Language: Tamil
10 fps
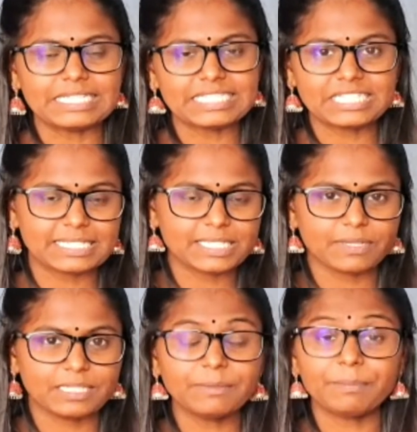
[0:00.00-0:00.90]
லிஸ்டஸ்
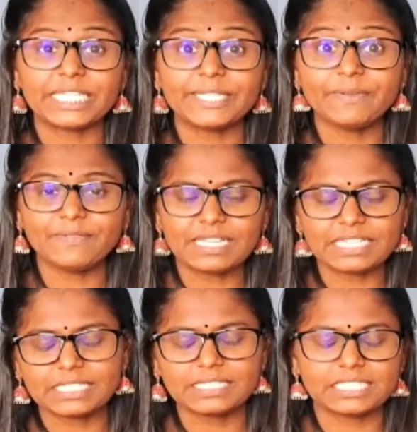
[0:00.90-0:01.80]
வந்து பதவி
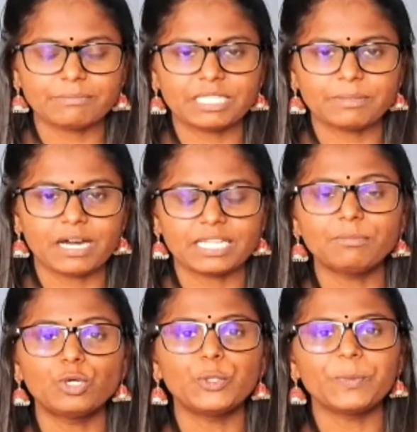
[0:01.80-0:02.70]
விலகியது
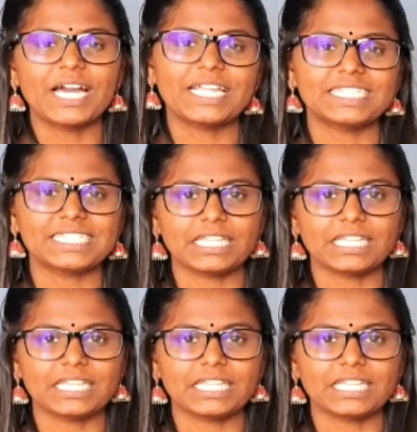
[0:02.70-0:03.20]
சம்பந்தமான முழுமையான